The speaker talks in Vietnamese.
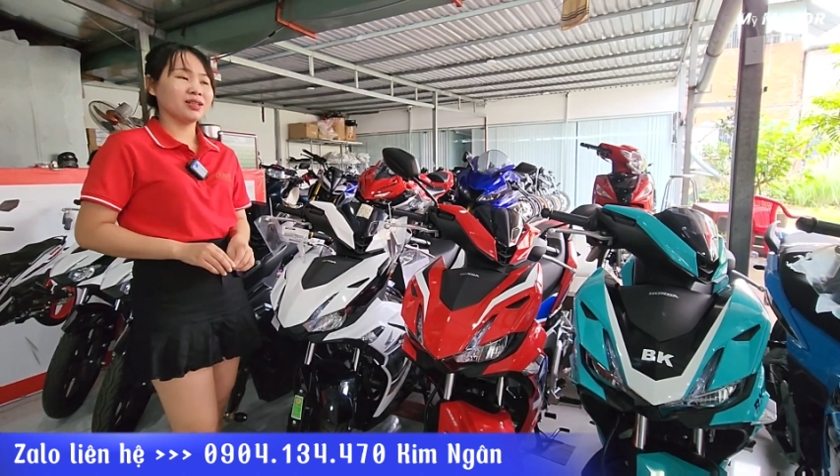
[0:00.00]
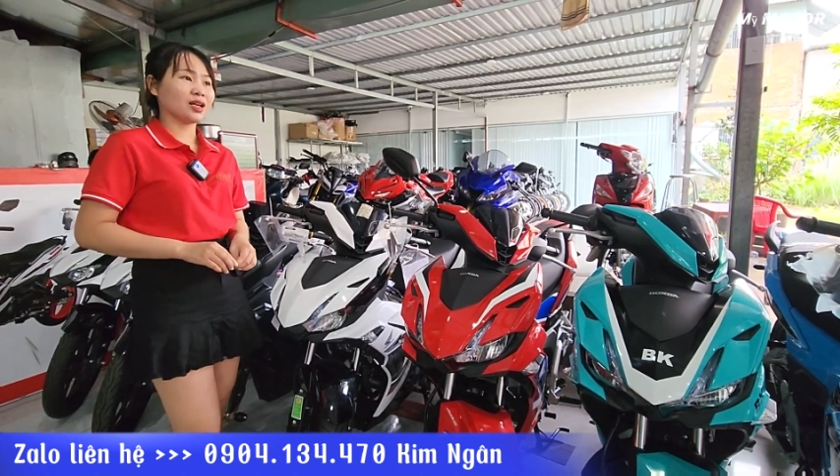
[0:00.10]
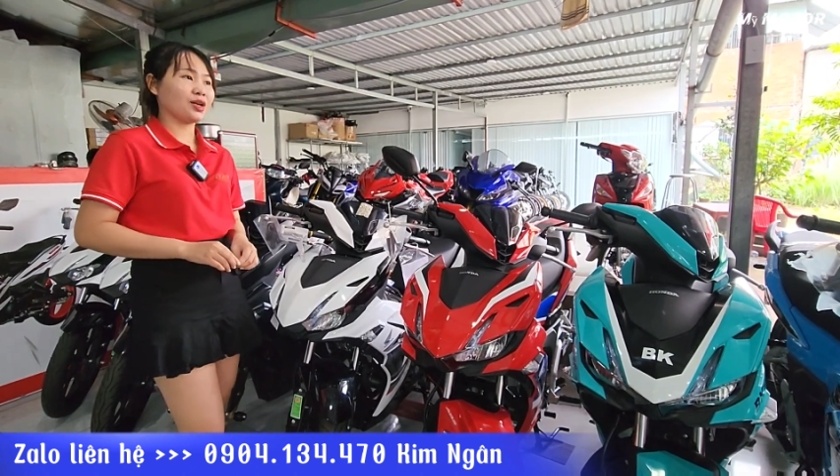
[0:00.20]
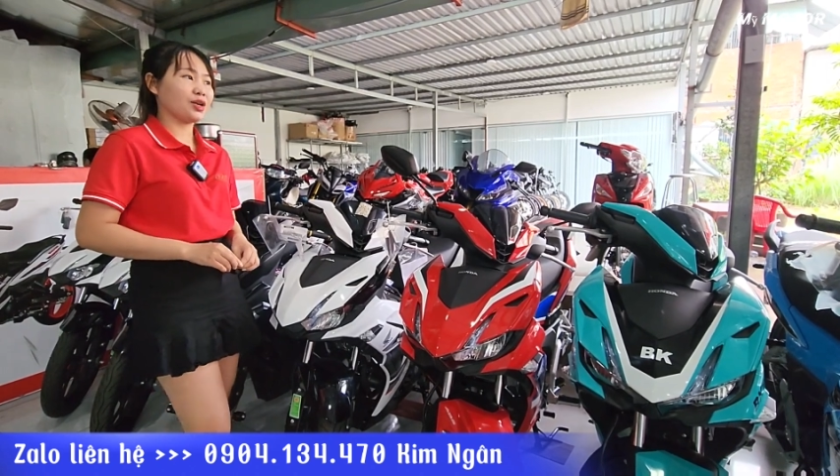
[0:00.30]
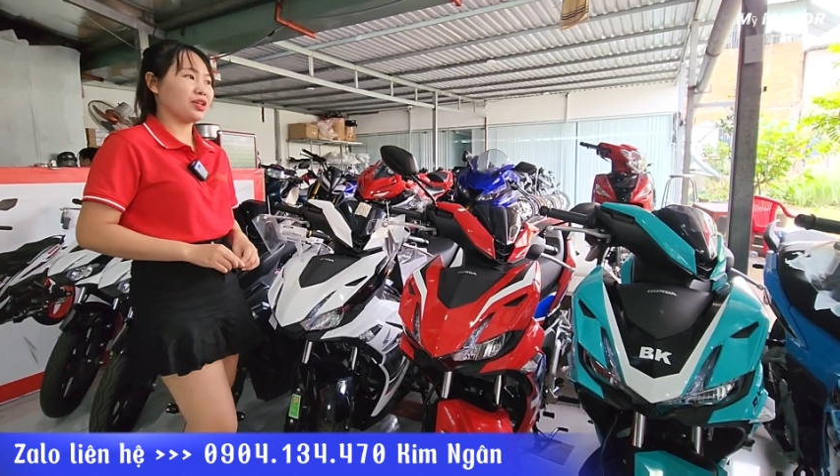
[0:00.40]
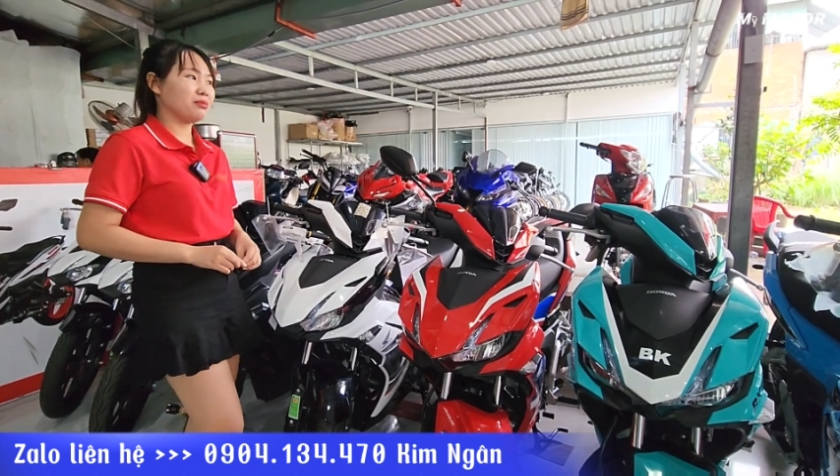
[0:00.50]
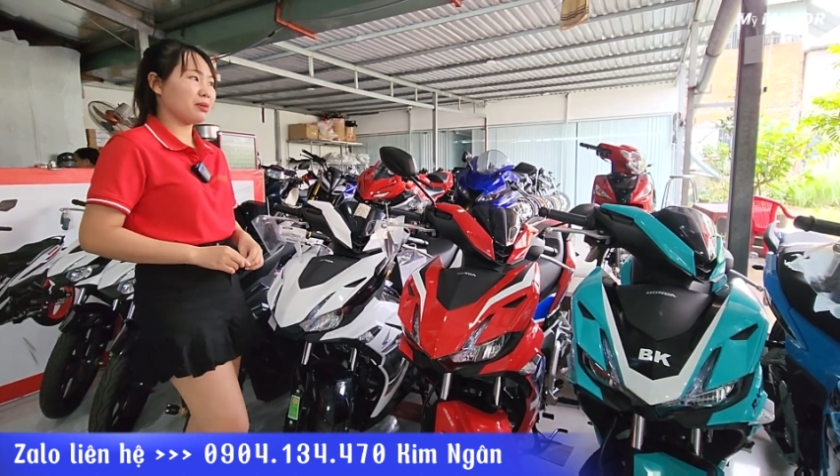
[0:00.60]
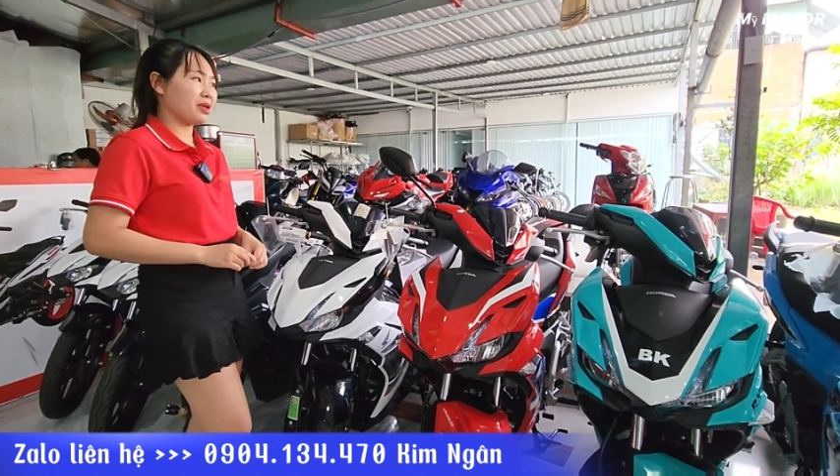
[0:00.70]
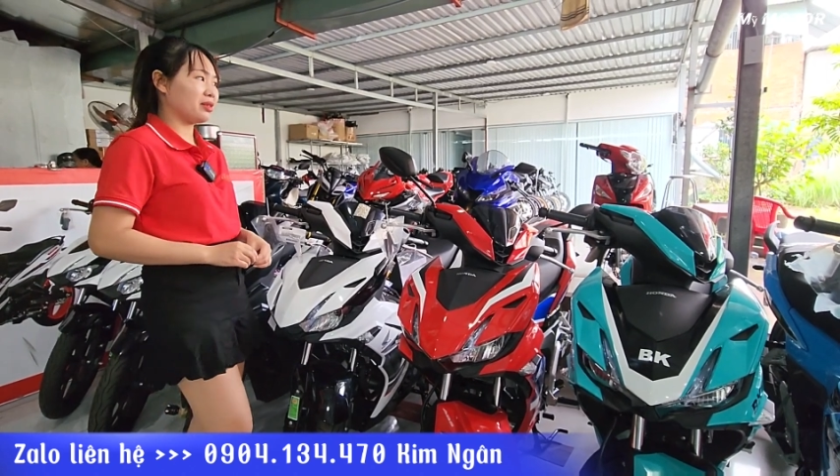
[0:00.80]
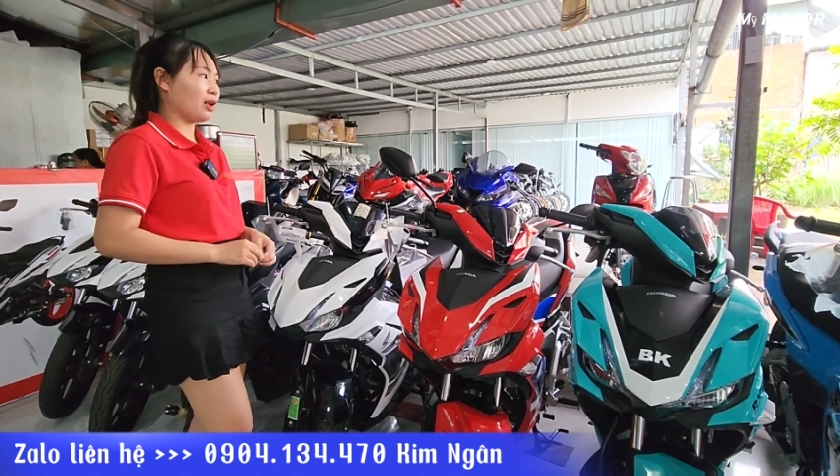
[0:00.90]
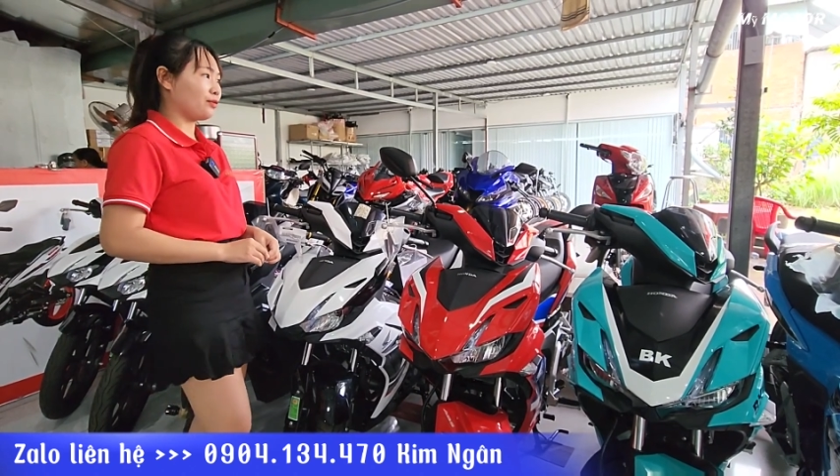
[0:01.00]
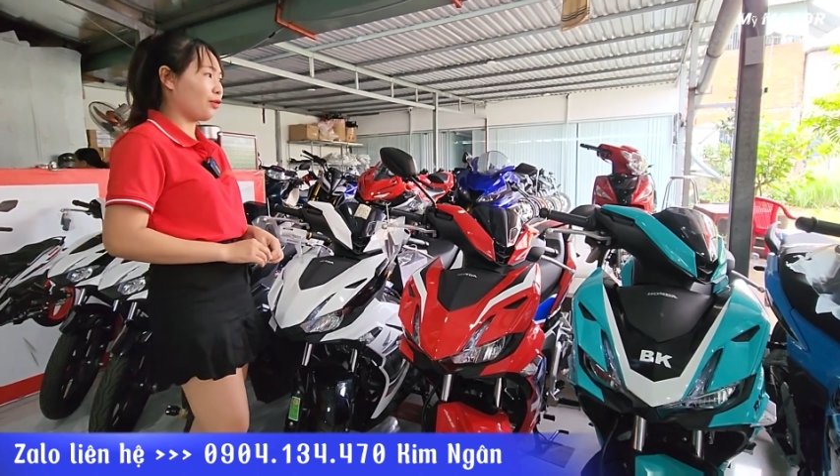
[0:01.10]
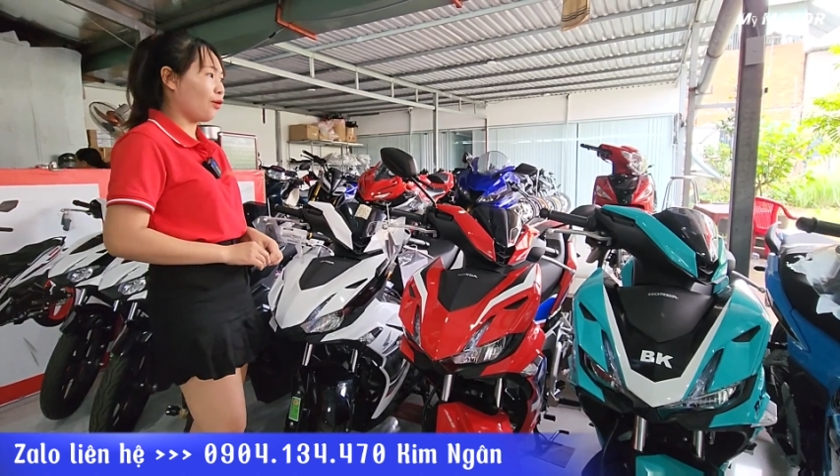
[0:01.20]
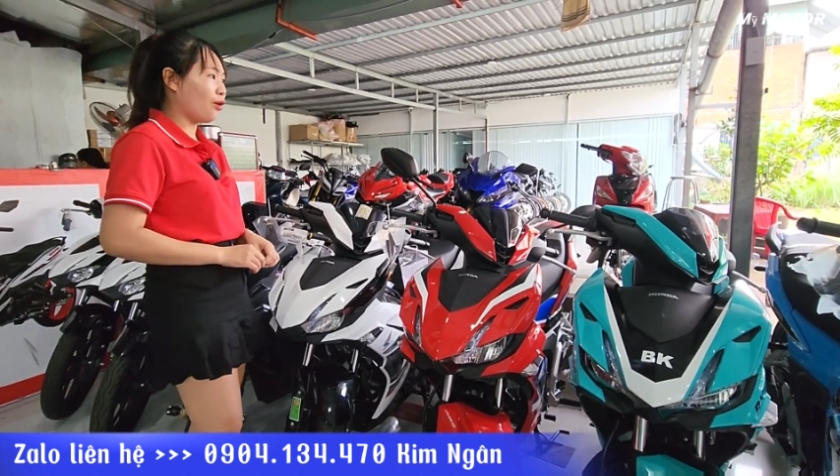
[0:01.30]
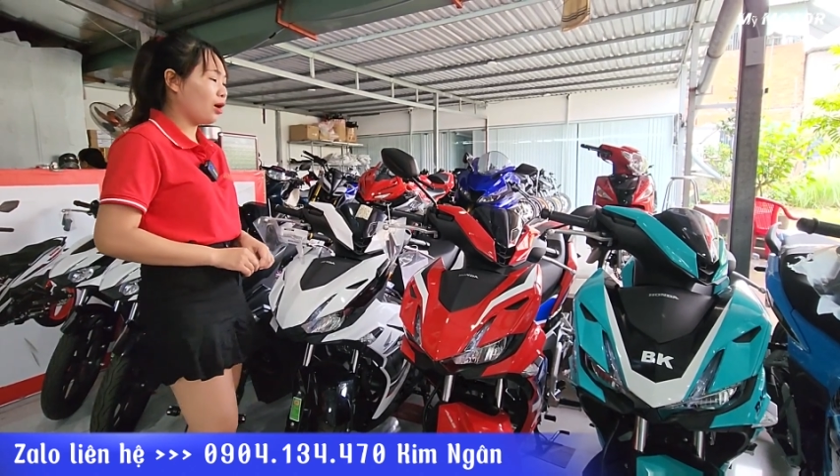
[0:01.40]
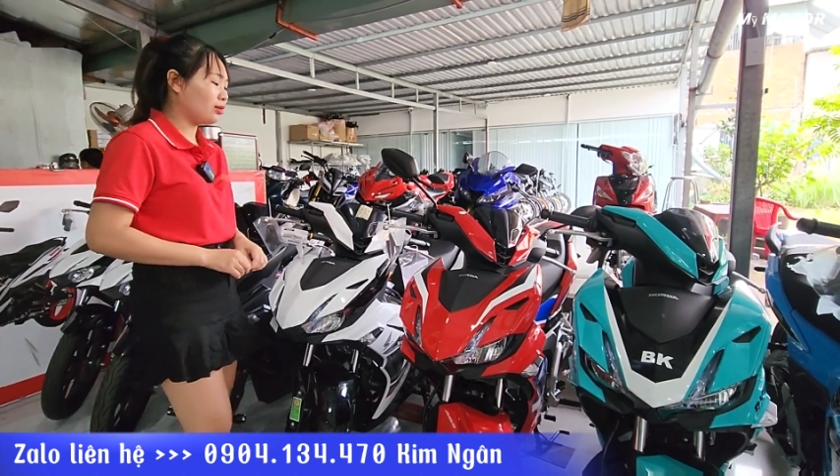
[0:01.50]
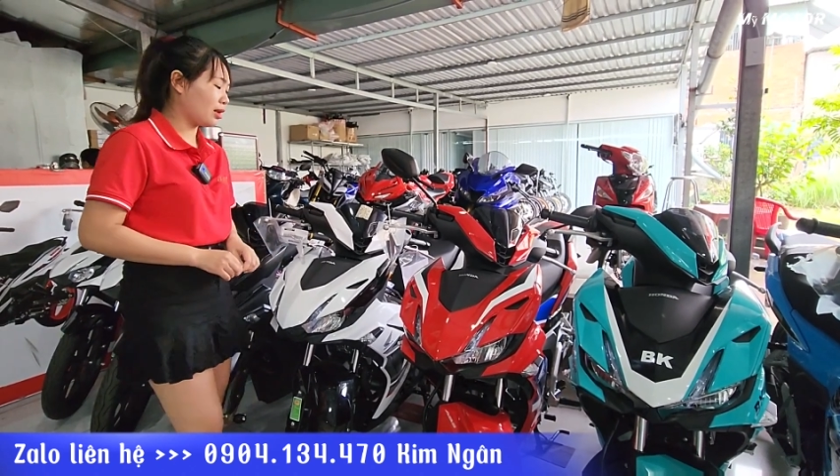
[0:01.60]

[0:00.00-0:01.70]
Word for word: còn nếu như mà biển thành phố